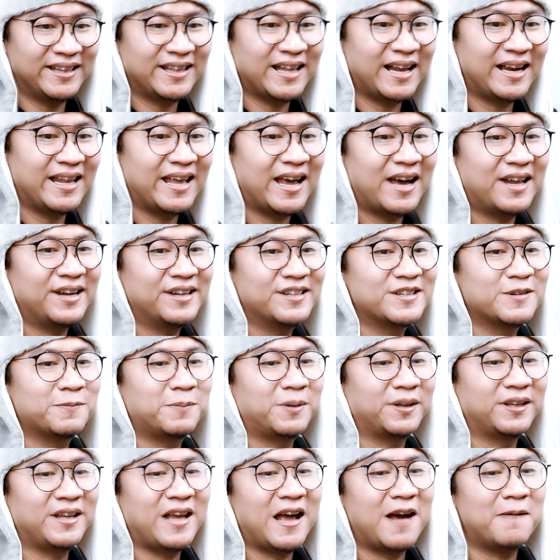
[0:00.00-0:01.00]
kita lihat
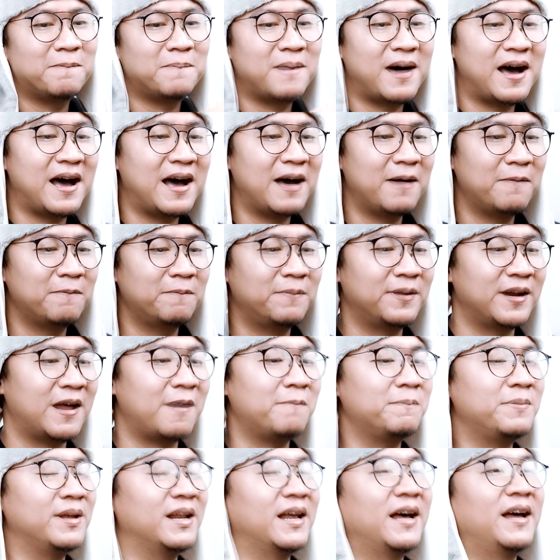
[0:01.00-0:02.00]
seperti apa
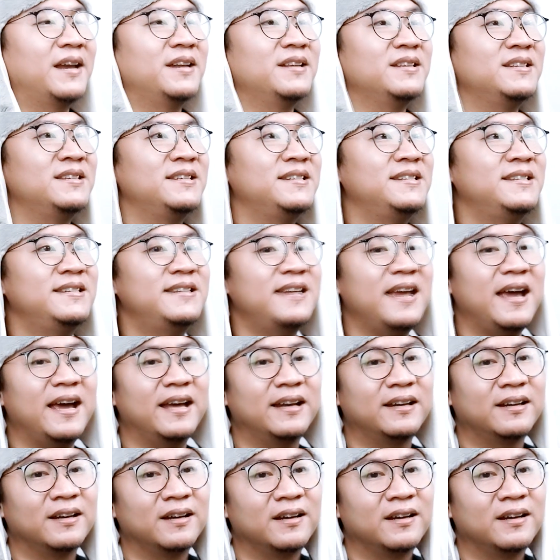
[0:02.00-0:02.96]
penampilan Jet